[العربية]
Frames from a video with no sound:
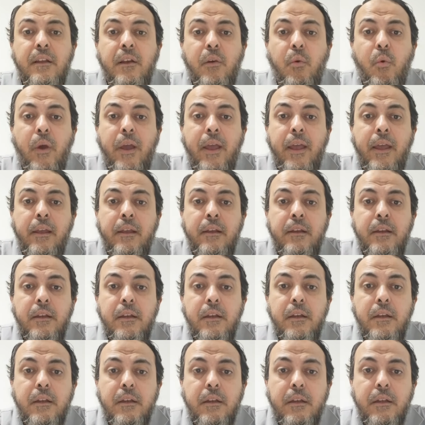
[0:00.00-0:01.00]

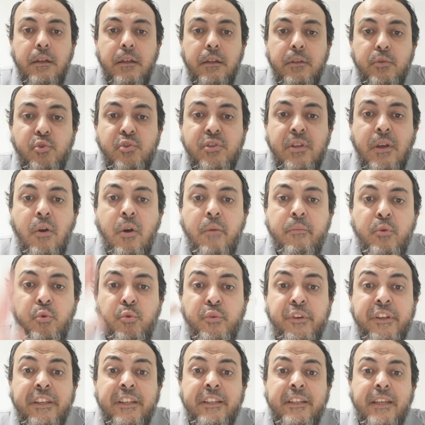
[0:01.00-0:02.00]
وتزوج
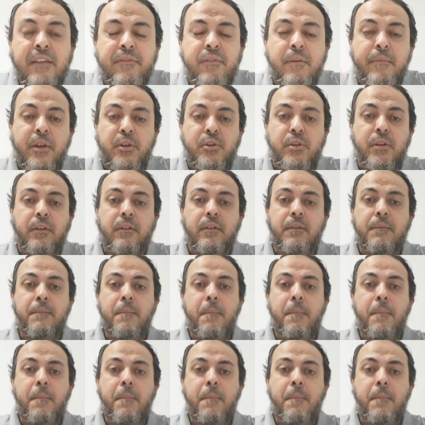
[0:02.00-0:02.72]
بالحور عين كيفما شئت